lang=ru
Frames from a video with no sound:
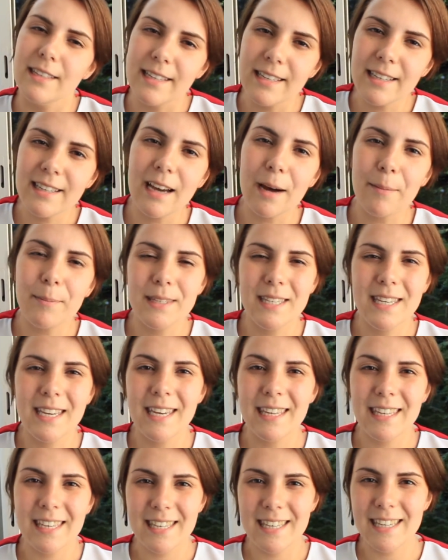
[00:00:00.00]
ни
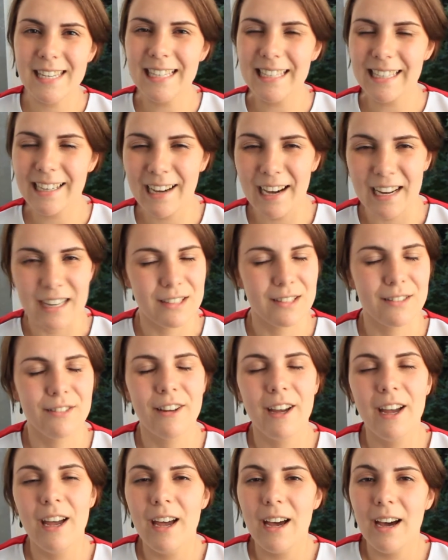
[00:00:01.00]
аптеки, ни лекарств.
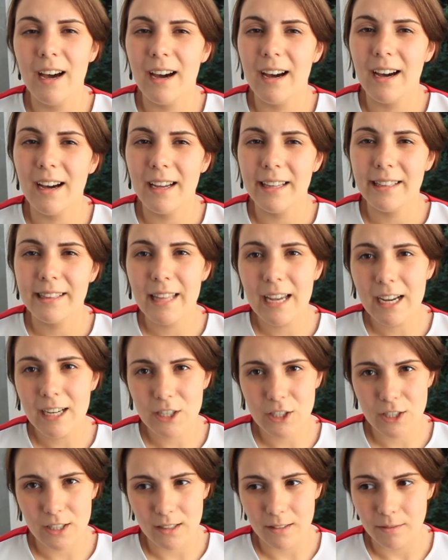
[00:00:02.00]
А,
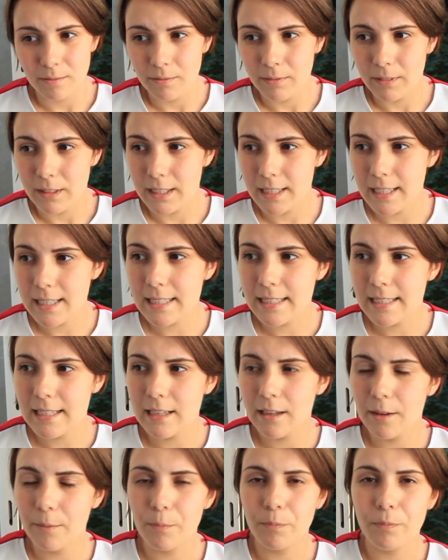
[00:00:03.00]
также,
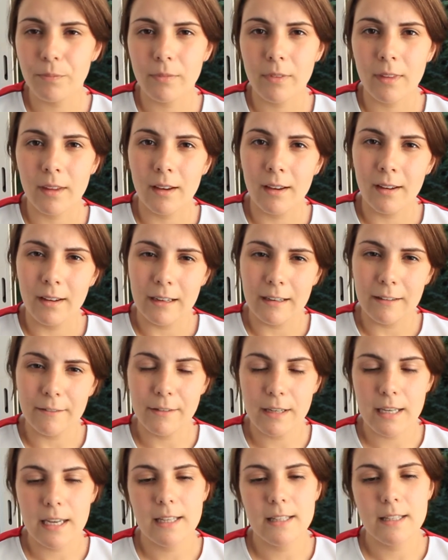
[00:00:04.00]
если
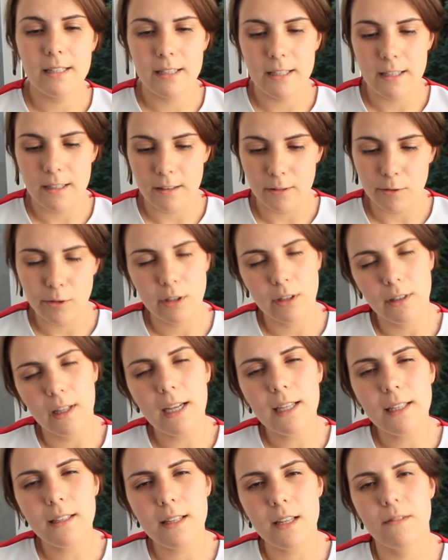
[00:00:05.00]
вы едете в
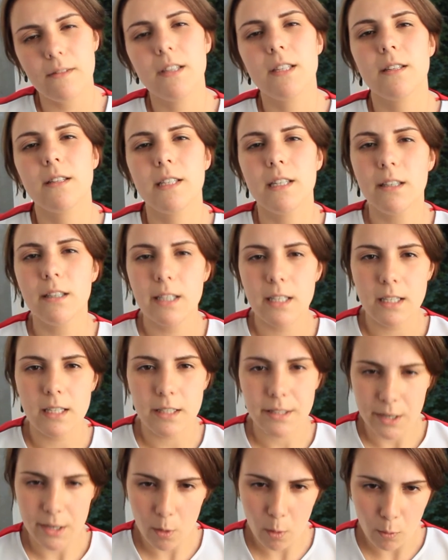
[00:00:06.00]
Таиланд, соответственно, делаете себе
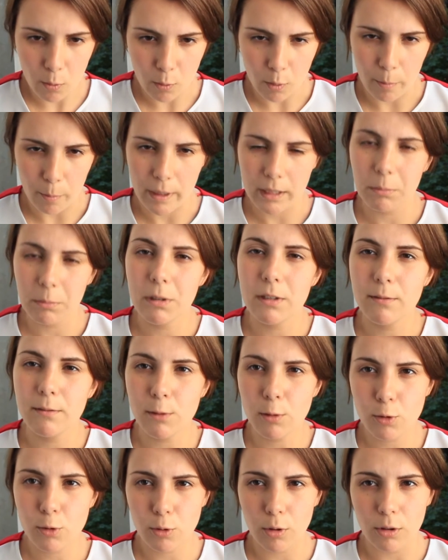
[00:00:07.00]
страховку. Поэтому, если
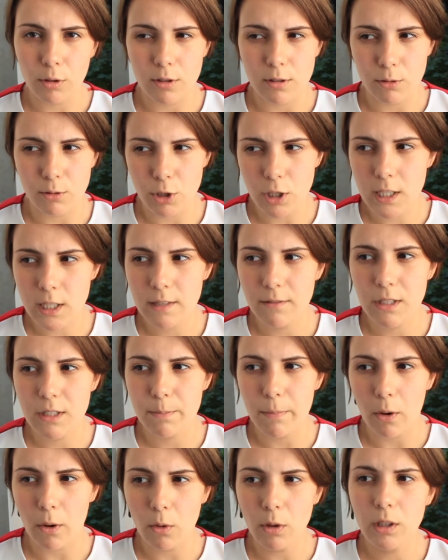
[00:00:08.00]
вдруг что-то случится, вы
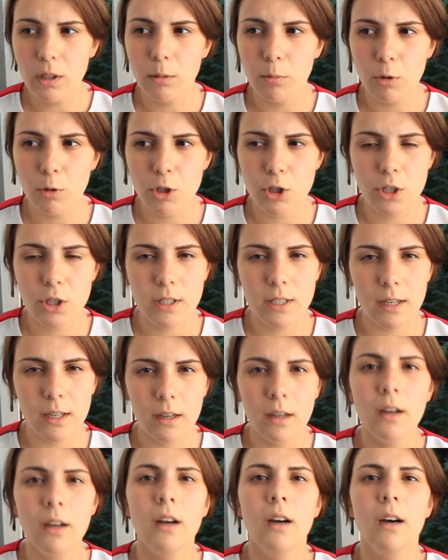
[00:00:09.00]
спокойно можете